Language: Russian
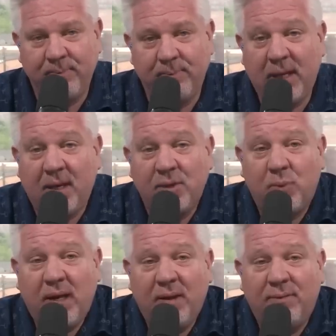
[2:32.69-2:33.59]

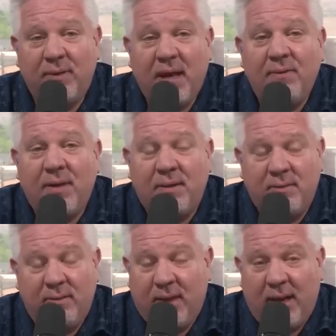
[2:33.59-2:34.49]
Мы ведь
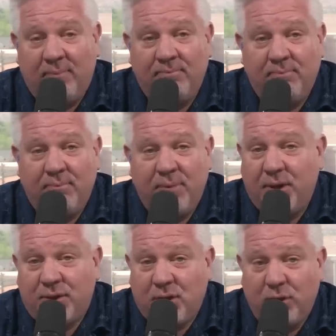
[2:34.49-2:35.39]
сказали им,
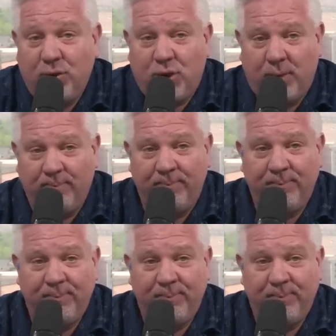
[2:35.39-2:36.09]
что делать.